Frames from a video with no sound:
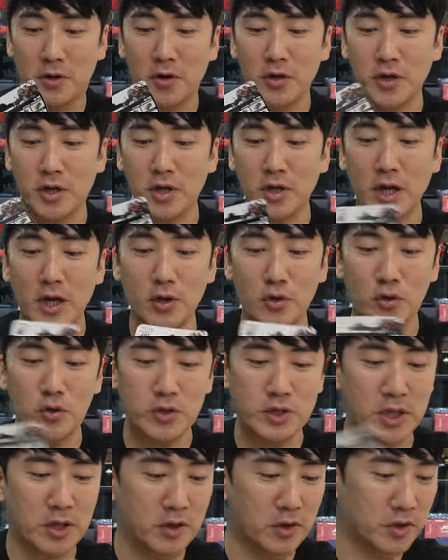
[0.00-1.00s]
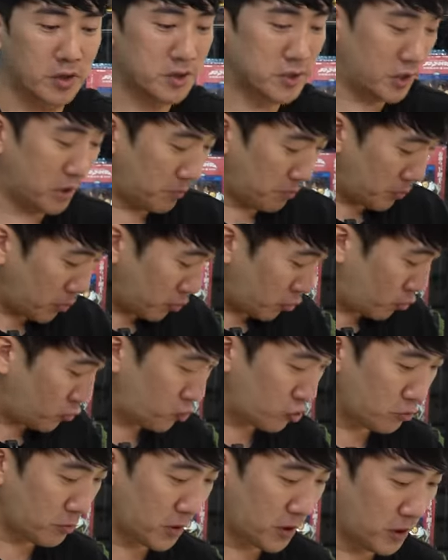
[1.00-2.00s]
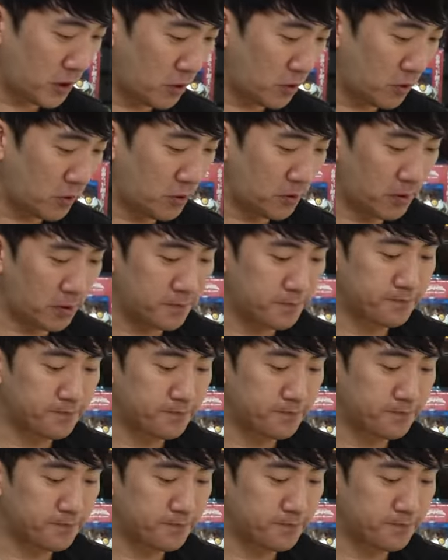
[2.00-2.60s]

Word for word: 어떻게 또 생겼는지 한번 궁금하네요.